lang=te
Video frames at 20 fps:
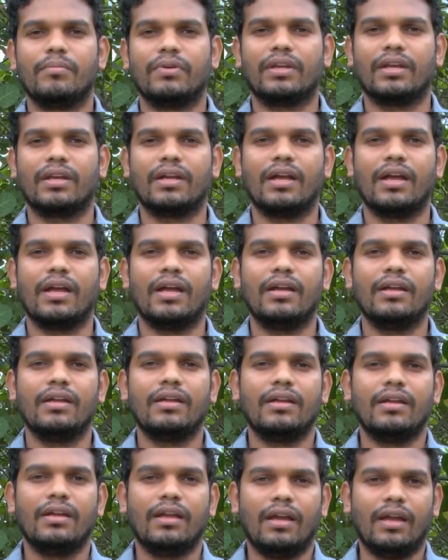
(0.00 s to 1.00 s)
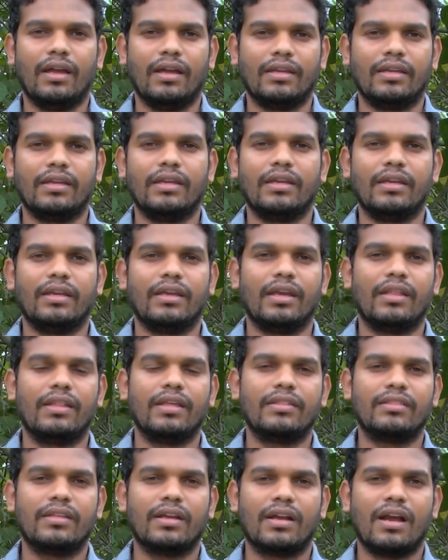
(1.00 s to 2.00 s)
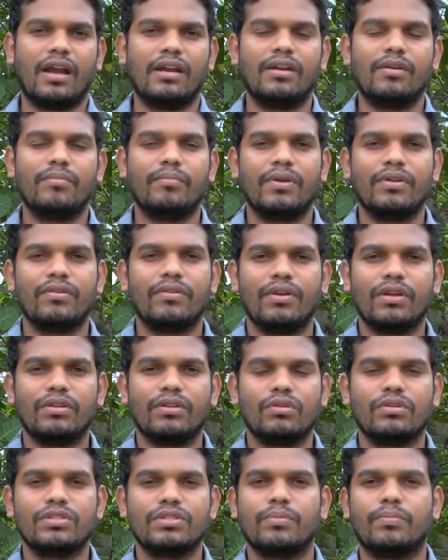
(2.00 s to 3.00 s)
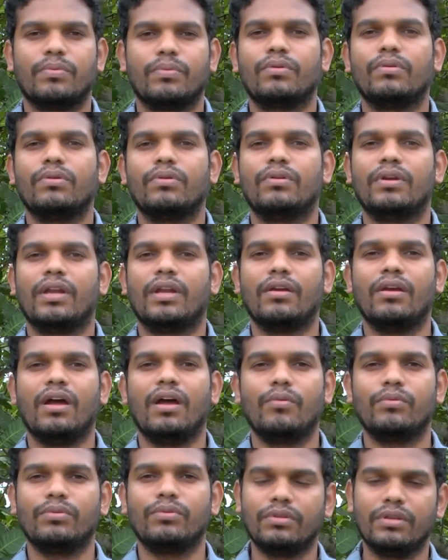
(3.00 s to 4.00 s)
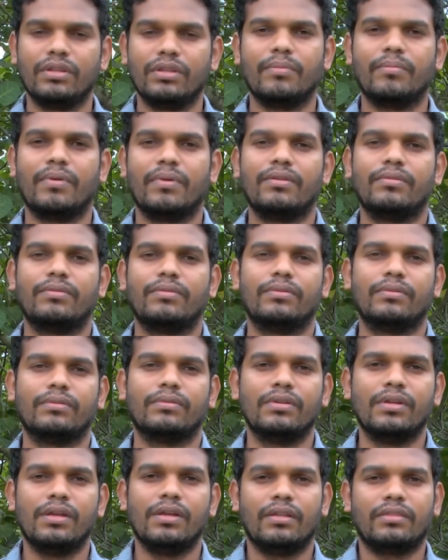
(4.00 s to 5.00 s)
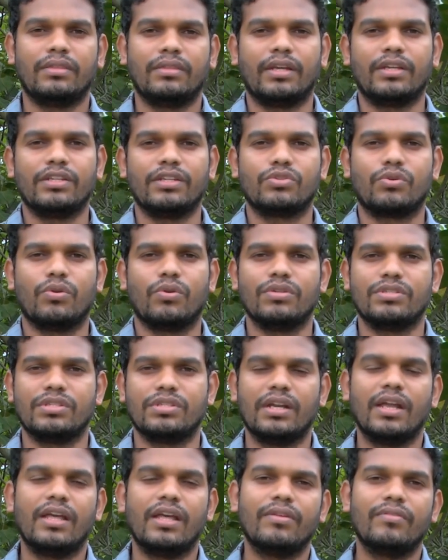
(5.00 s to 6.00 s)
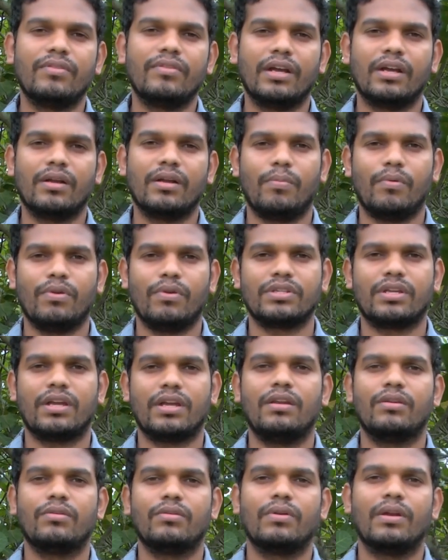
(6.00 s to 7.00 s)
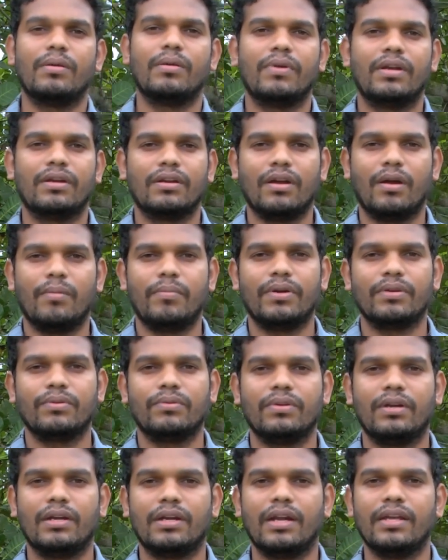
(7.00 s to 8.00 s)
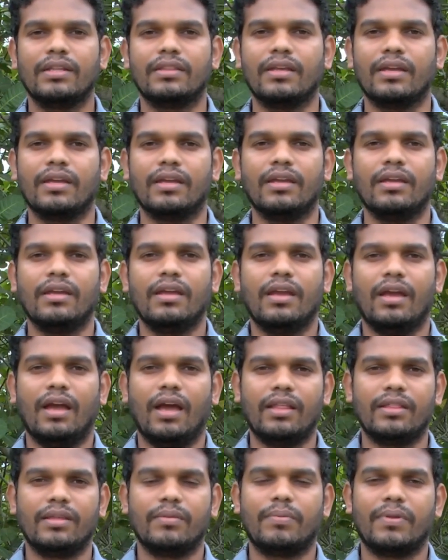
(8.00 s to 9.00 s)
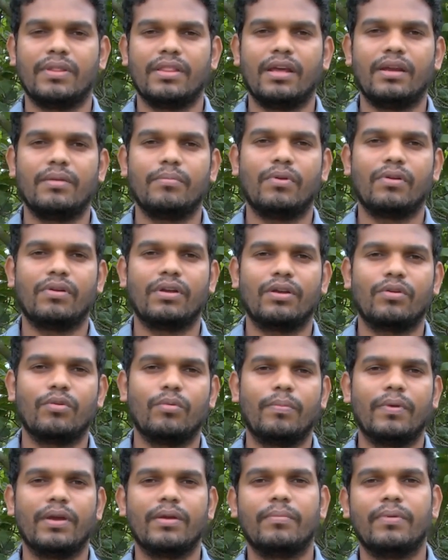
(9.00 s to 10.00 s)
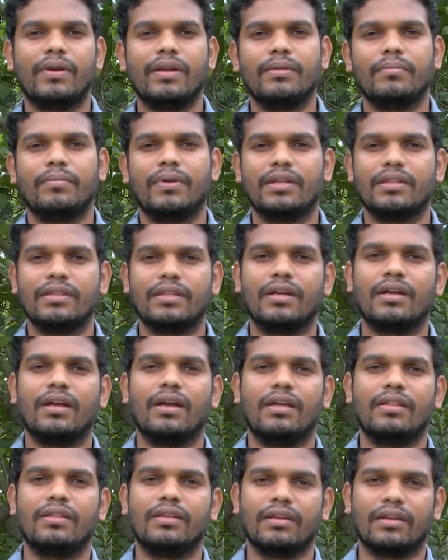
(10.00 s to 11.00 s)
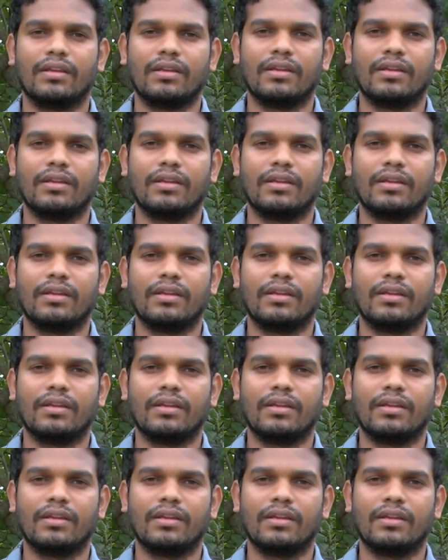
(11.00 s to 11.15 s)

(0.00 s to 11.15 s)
ముఖ్యంగా ఈ ఏదైతే కాండం మరియు వేరు తొలిచే పురుగులు ఉంటాయో ఆ ఉధృతి మనం తగ్గించుకోవచ్చు అండి అదేవిధంగా పోషకాలను కూడా మనం కాపాడుకున్నట్లయితే అది ప్రధాన మొక్కకి ఉపయోగపడి మరింతగా అది